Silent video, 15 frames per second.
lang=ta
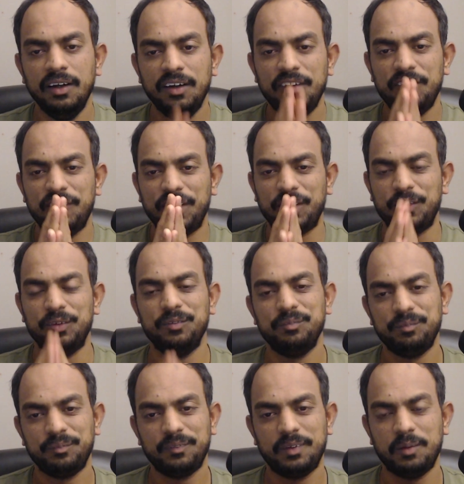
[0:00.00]
வணக்கம்
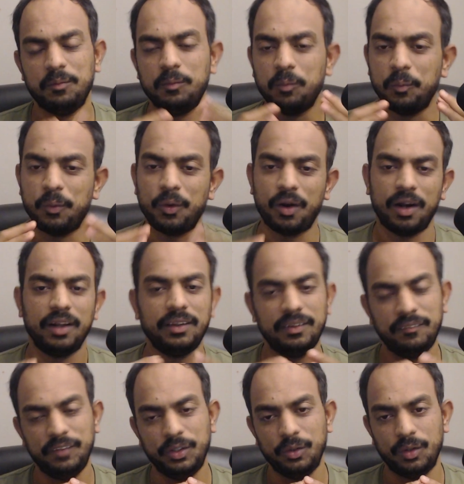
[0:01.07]
தமிழ் பூமியோட அடுத்த
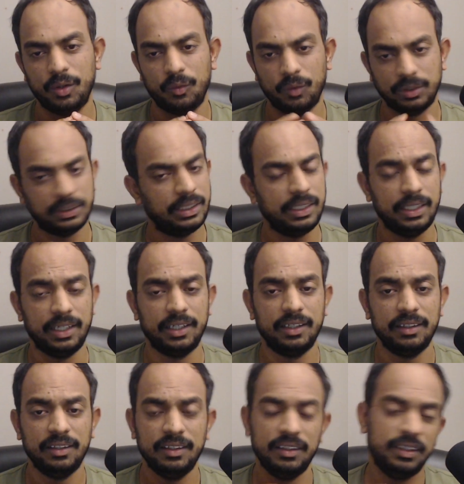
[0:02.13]
வீடியோவில் உங்களை சந்திக்கிறேன்
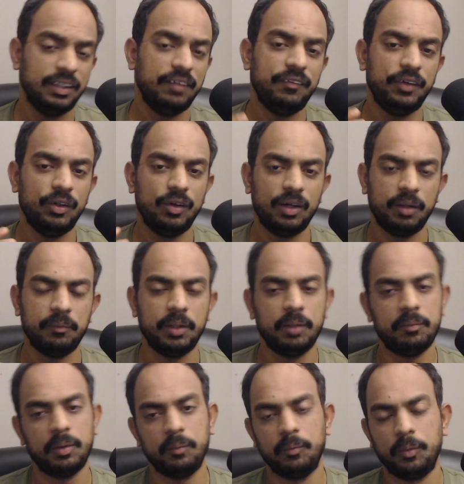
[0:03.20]
இந்த வீடியோவில் நம்ம என்ன
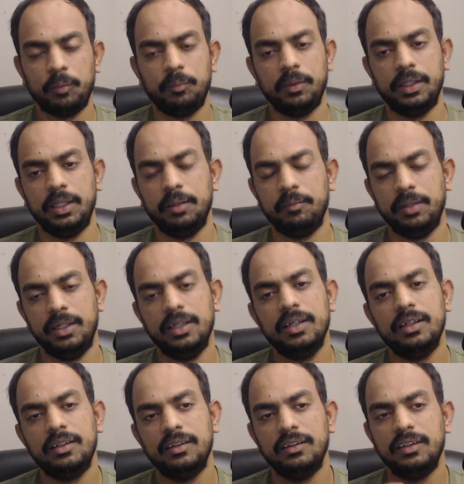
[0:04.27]
பார்க்க போகிறோம்னு பார்த்தீங்க அப்படின்னா
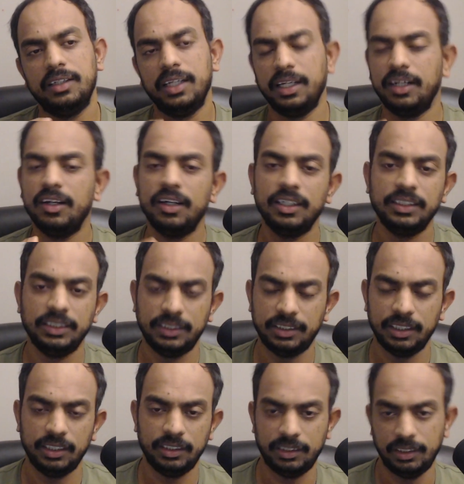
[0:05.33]
டெக்னாலஜி
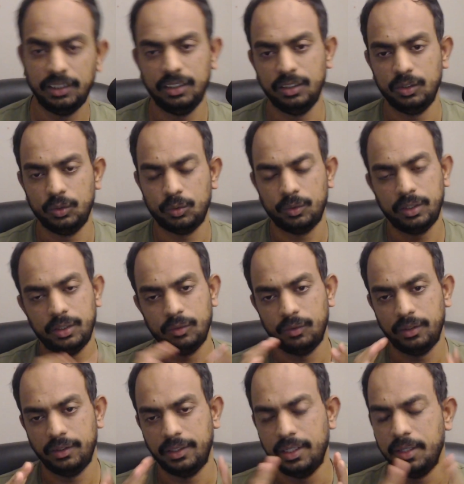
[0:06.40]
ட்ரெண்ட் ட்ரெண்ட் டுவெண்ட்டி
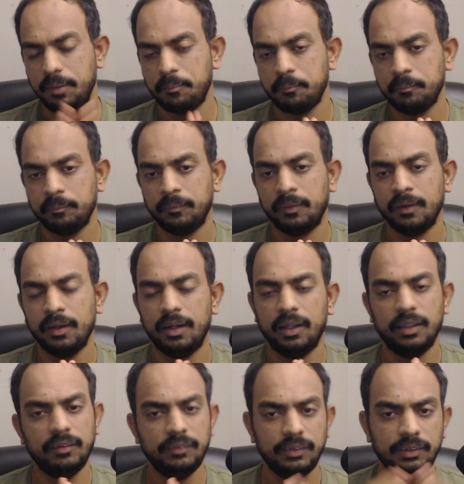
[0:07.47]
டுவெண்ட்டி த்ரீ
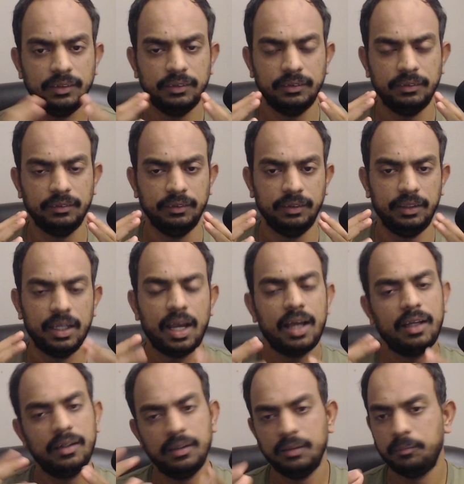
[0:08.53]
அதாவது இது
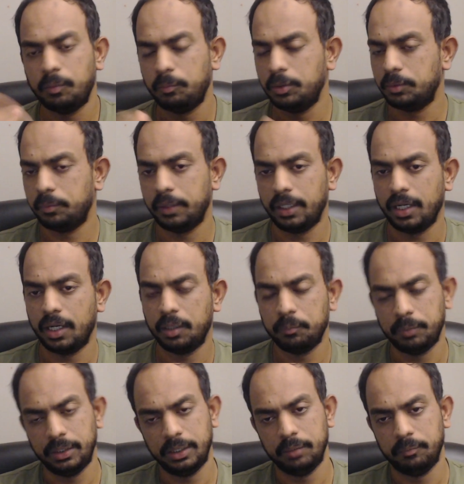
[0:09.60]
யார் பப்ளிஷ் பண்ணியிருக்காங்கன்னு
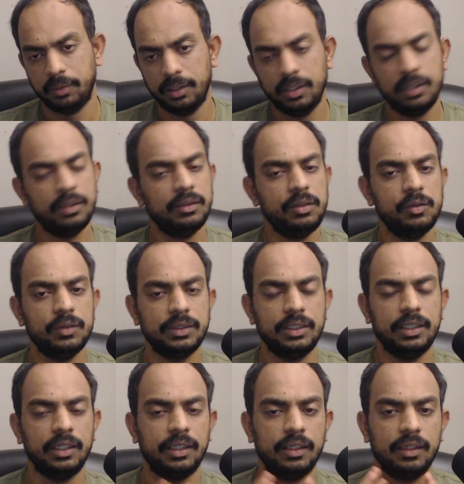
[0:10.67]
பார்த்தீங்க அப்படின்னா யூஎஸில்
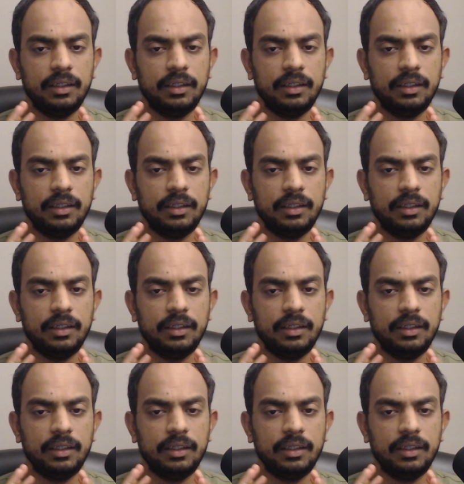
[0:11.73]
இருக்கிற